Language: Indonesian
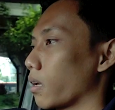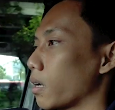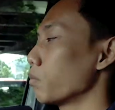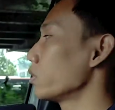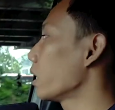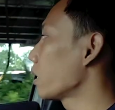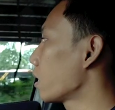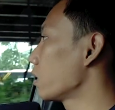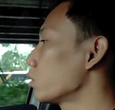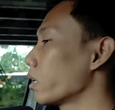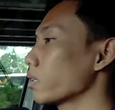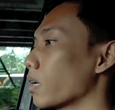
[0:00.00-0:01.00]
Kemudian ada
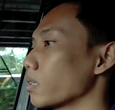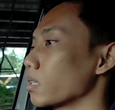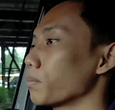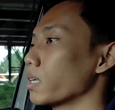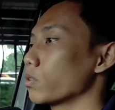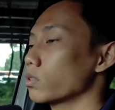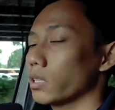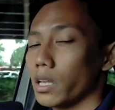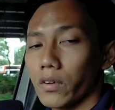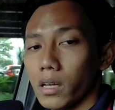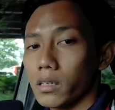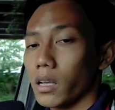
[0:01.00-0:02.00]
juga yang terasa begitu
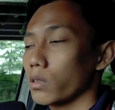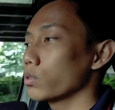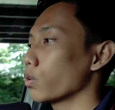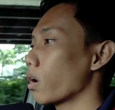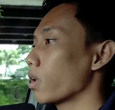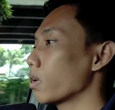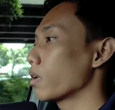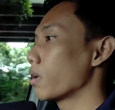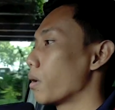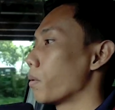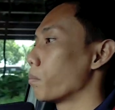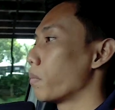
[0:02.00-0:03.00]
signifikan yaitu soal
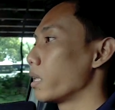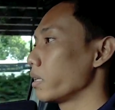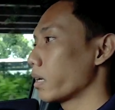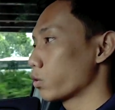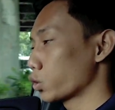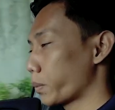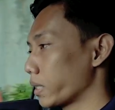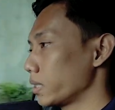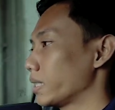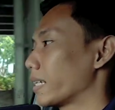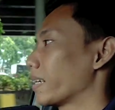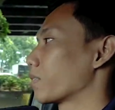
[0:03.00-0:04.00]
bantingan
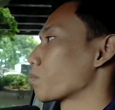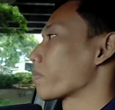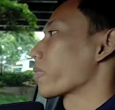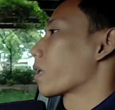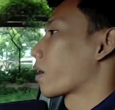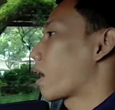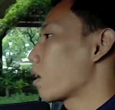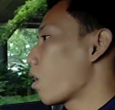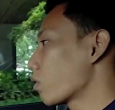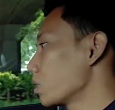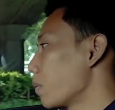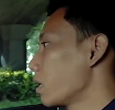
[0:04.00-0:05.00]
suspensinya. Kalau
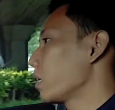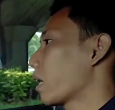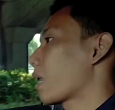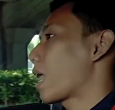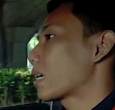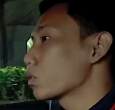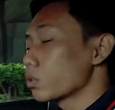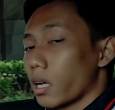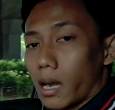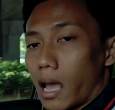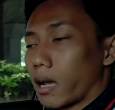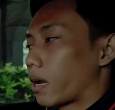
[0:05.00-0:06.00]
harus dibandingkan langsung
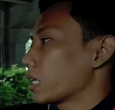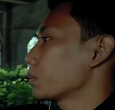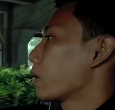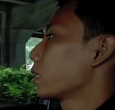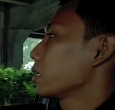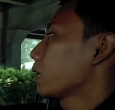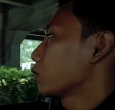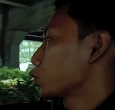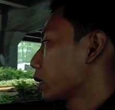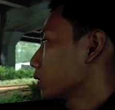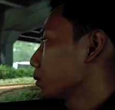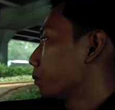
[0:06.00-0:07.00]
dengan A-Class, bantingan
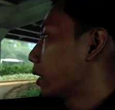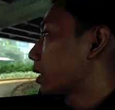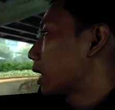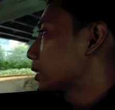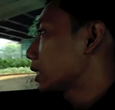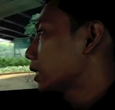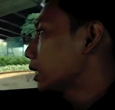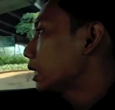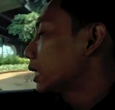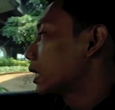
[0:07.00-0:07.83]
suspensi B-Class ini